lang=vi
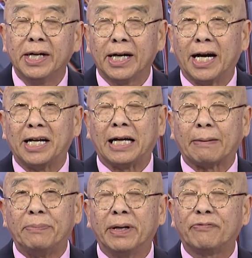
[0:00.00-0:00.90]
à, đã chấm
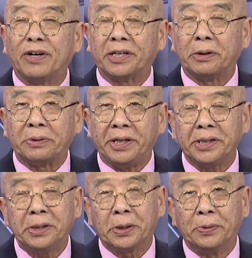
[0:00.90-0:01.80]
dứt phần đầu tiên
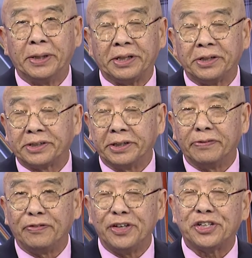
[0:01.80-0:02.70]
của chương trình
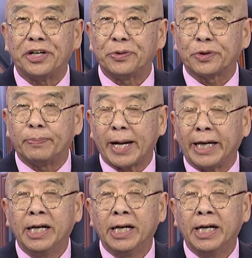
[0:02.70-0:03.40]
Vision News hôm nay